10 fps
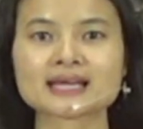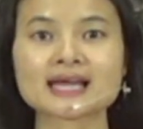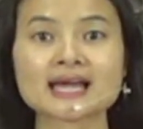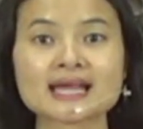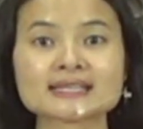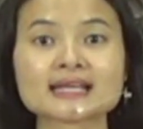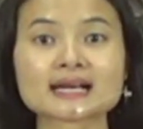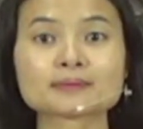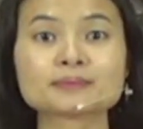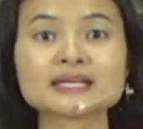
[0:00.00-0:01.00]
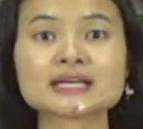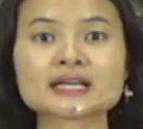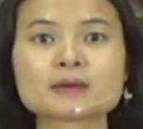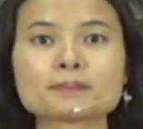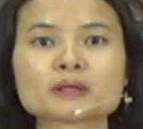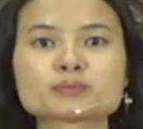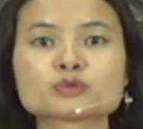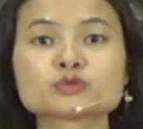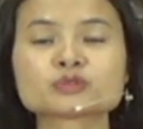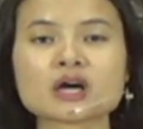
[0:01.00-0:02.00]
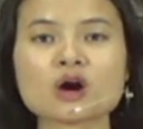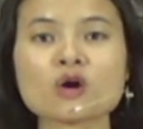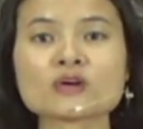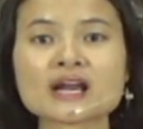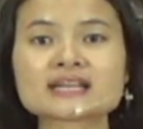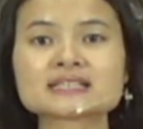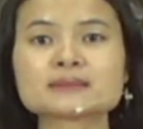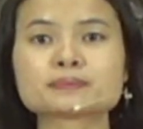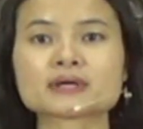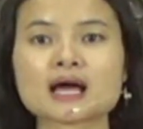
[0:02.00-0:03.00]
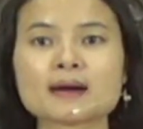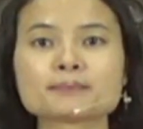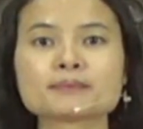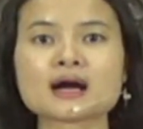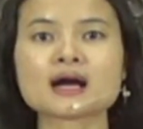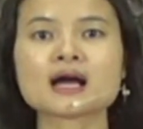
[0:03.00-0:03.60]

Dan lebih dari 40 juta orang diperhamba